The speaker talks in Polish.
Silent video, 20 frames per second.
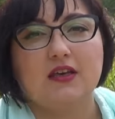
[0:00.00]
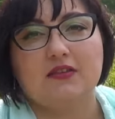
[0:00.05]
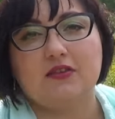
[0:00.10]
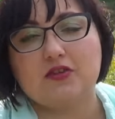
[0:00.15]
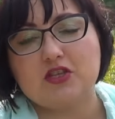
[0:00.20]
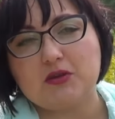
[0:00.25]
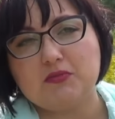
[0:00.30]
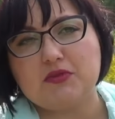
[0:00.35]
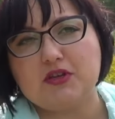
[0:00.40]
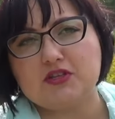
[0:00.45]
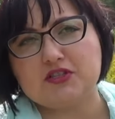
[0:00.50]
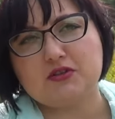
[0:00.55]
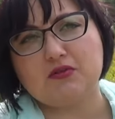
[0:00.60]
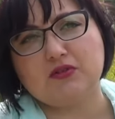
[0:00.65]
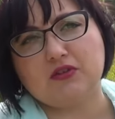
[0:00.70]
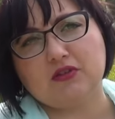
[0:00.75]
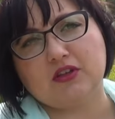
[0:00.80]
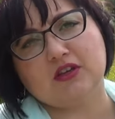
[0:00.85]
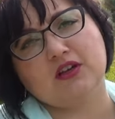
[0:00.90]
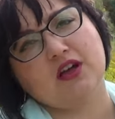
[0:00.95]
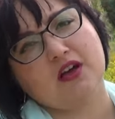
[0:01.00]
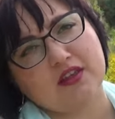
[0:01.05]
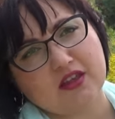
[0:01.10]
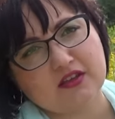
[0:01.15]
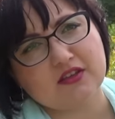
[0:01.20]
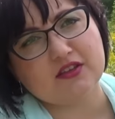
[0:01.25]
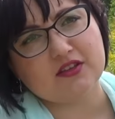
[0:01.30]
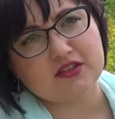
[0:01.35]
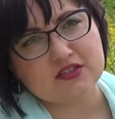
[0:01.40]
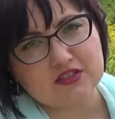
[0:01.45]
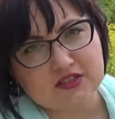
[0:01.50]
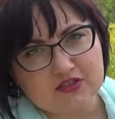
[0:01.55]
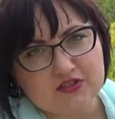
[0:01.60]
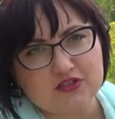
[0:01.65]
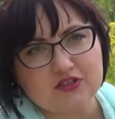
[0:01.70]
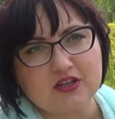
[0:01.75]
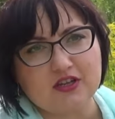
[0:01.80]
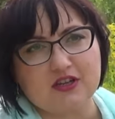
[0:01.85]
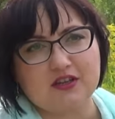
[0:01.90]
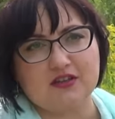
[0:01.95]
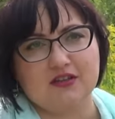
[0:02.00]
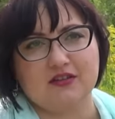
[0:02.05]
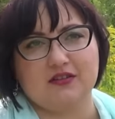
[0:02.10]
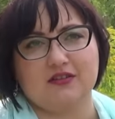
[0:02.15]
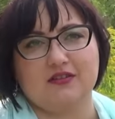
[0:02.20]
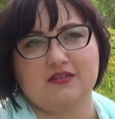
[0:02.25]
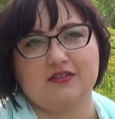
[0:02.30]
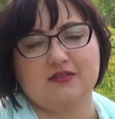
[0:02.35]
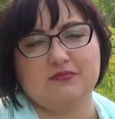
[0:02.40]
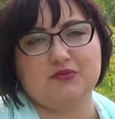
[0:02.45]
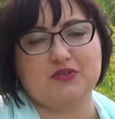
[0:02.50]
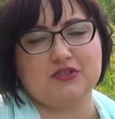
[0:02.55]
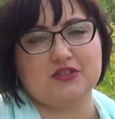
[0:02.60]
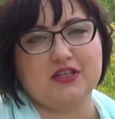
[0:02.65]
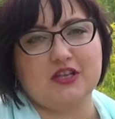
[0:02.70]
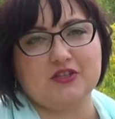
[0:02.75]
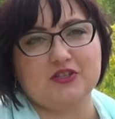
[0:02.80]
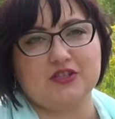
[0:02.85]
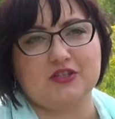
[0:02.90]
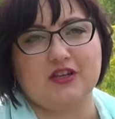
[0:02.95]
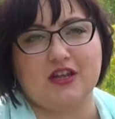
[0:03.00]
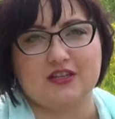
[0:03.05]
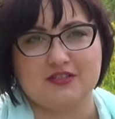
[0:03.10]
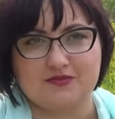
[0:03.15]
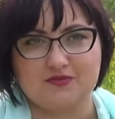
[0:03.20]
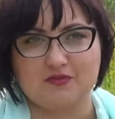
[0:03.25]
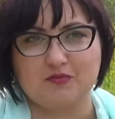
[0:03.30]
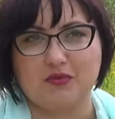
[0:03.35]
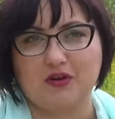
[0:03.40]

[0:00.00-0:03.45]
No niemniej są to tak charakterystyczne fantastyczne, e, przyznacie nazwy